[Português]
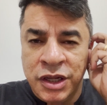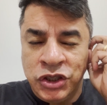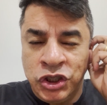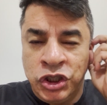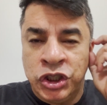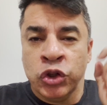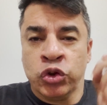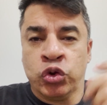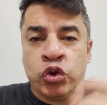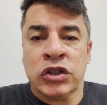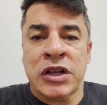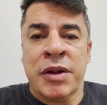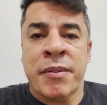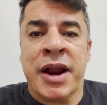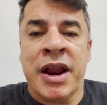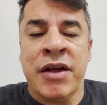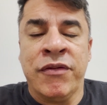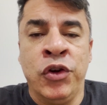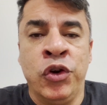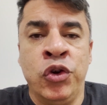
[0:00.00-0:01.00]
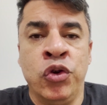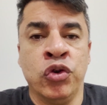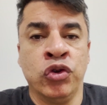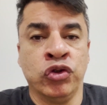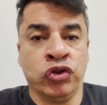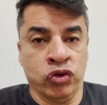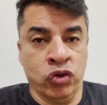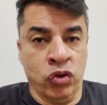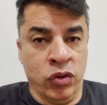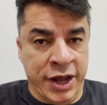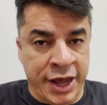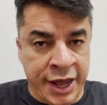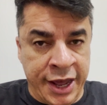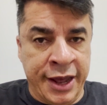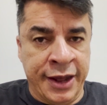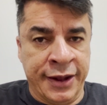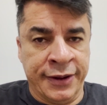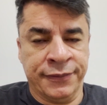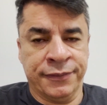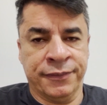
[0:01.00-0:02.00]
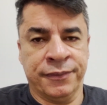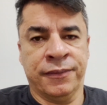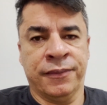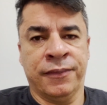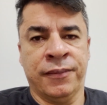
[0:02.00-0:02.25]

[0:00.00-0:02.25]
Jesus é maravilhoso? É.